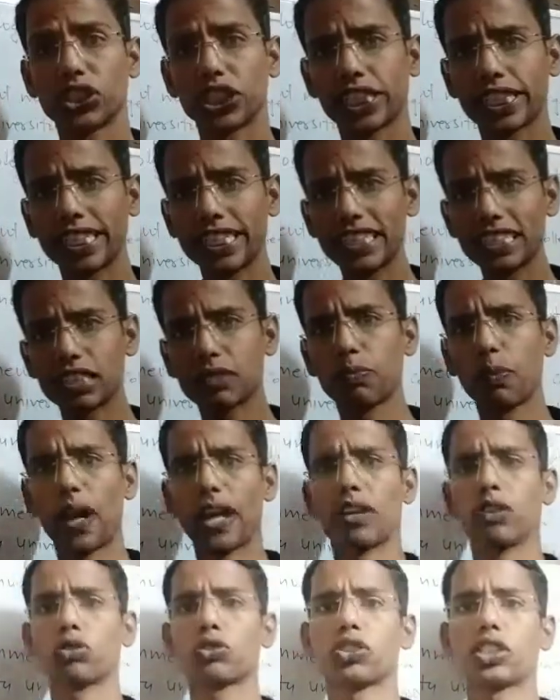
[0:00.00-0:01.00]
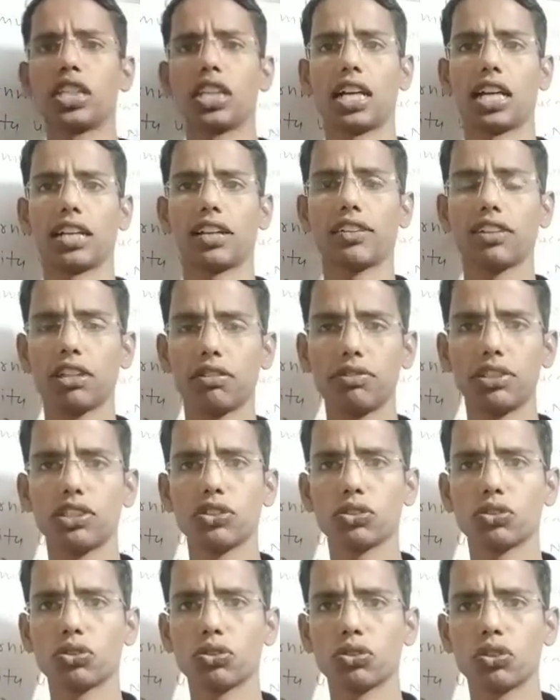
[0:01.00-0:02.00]
चिकीज बायोलॉजी अनदर
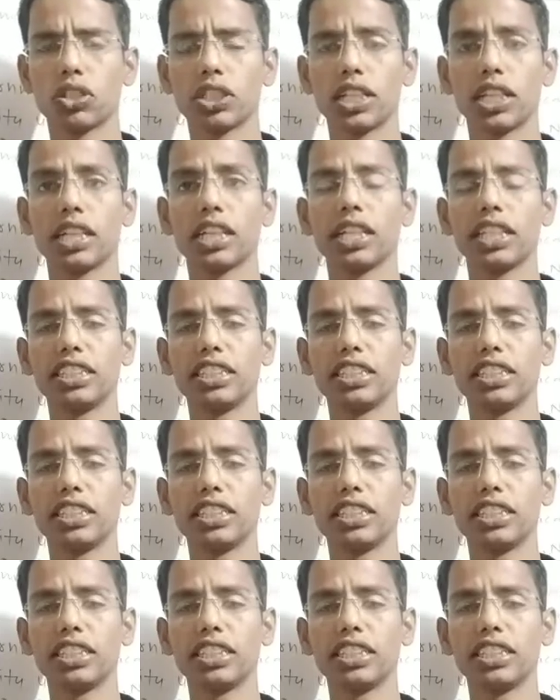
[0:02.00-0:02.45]
वीडियो ट्यूटोरियल